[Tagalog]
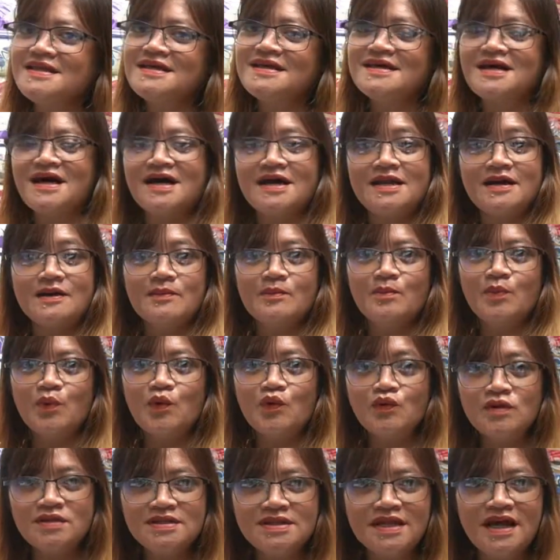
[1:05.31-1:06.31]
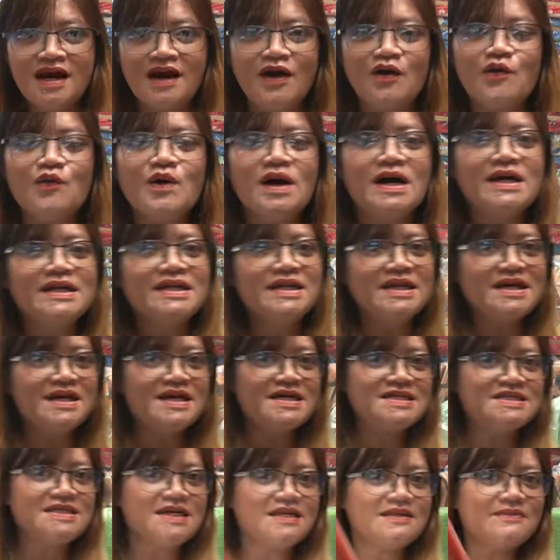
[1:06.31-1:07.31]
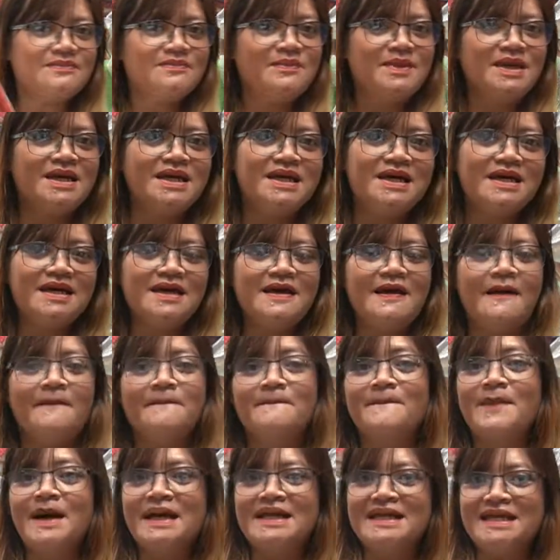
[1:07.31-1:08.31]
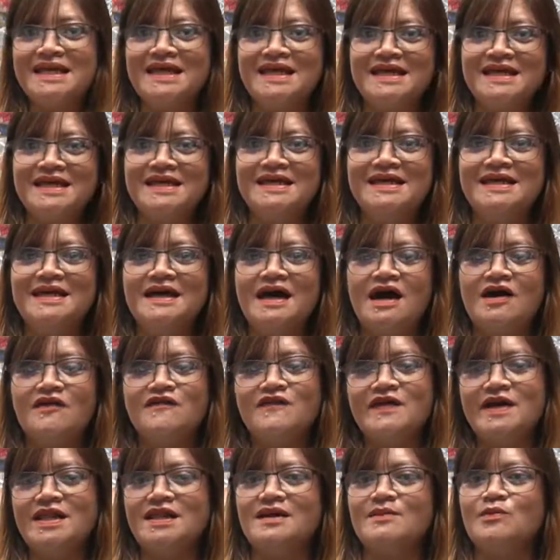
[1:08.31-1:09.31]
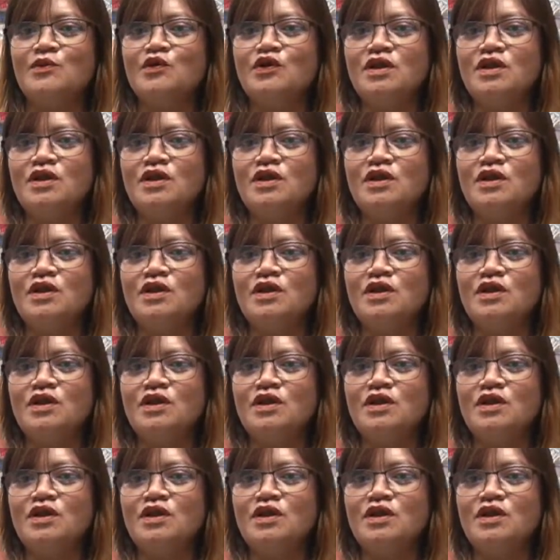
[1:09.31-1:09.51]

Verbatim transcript: nga kanang bugnaw ani sad ni banig available